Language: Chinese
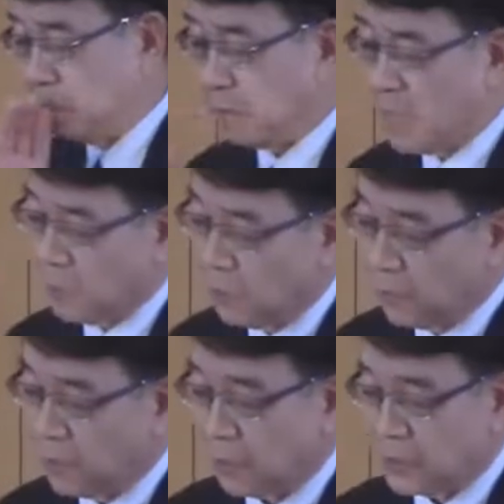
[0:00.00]
无法
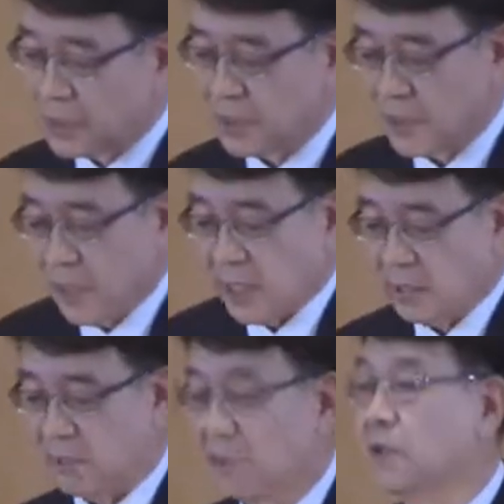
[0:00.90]
解决的问题。
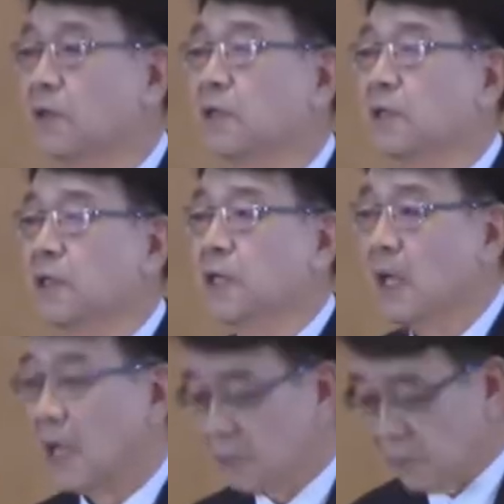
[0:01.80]
并且
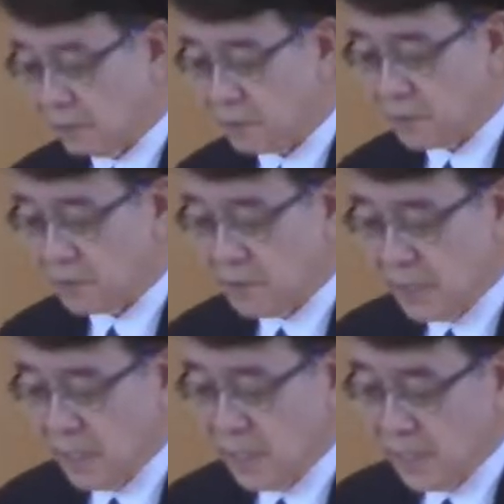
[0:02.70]
我对
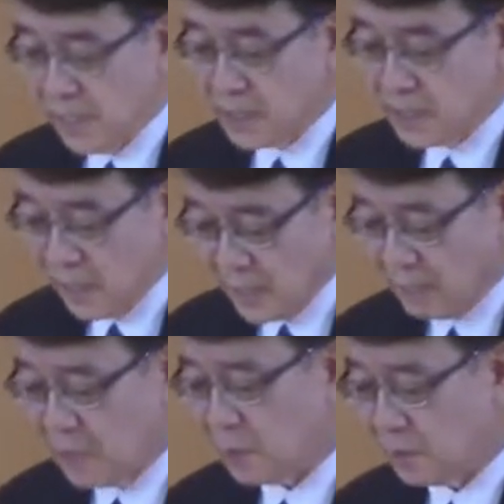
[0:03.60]
此
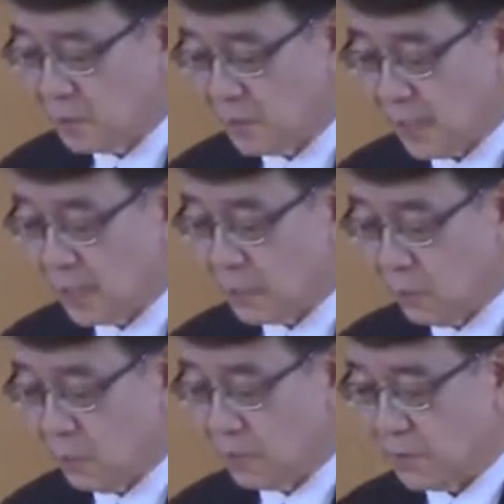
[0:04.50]
事也没有最
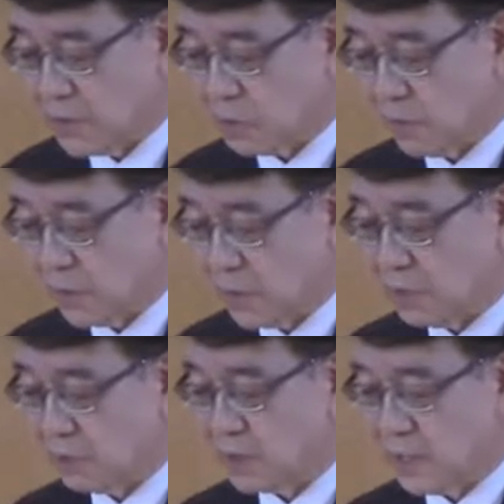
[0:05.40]
终的决定
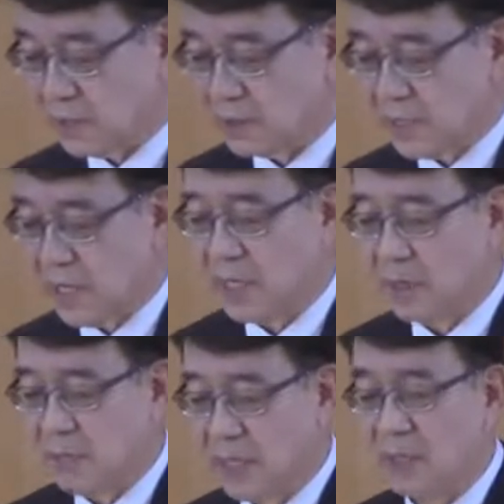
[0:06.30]
权。出
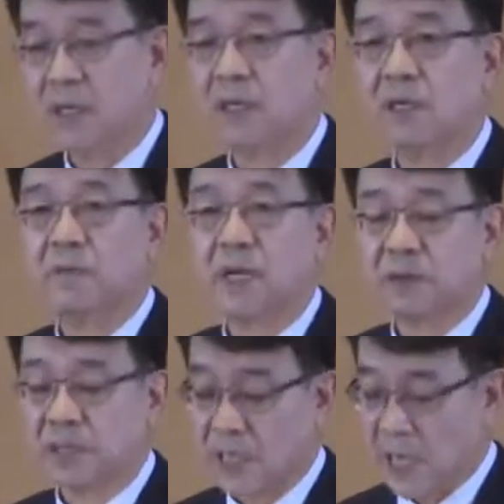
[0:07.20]
于我对死
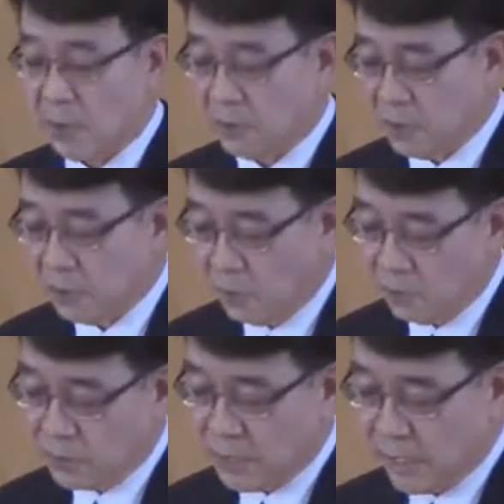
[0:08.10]
亡的想
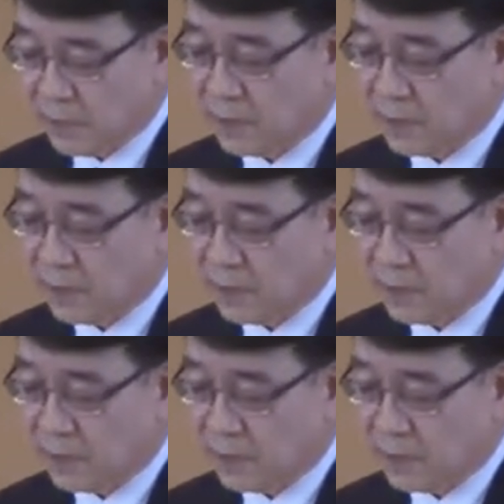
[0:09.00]
法，